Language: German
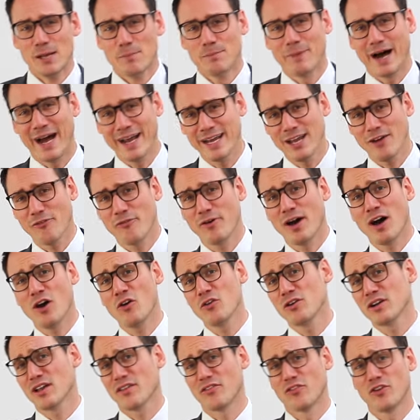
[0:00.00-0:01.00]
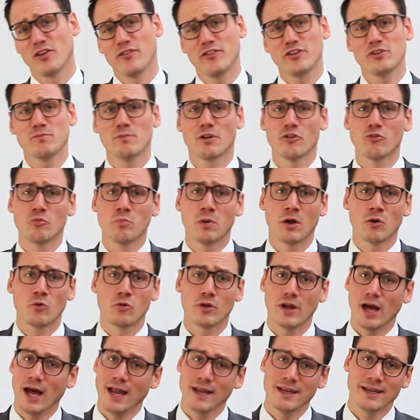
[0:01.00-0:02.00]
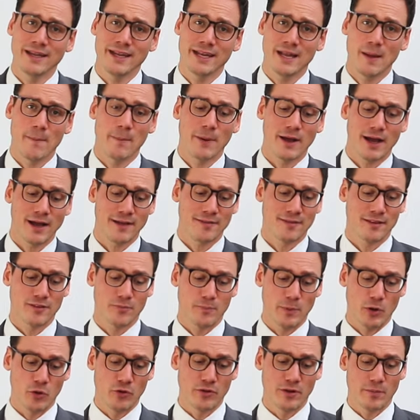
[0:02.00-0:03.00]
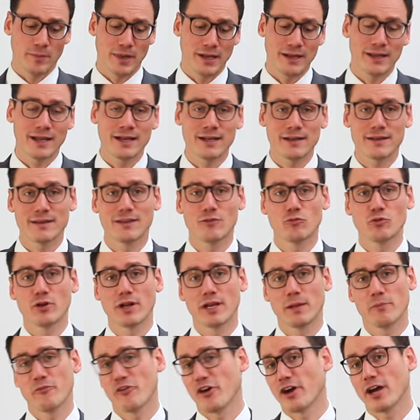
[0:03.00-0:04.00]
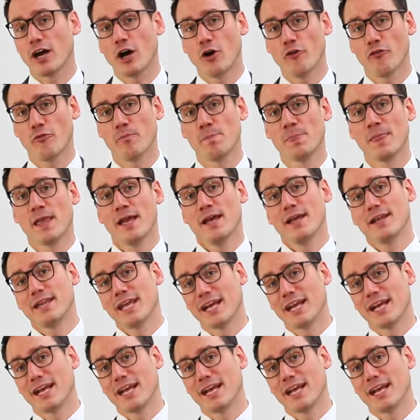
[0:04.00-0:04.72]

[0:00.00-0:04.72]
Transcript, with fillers: Meine Erfahrung, das hört sich immer super gut an, in der Praxis bei unseren Mandanten, die Unternehmen verkaufen,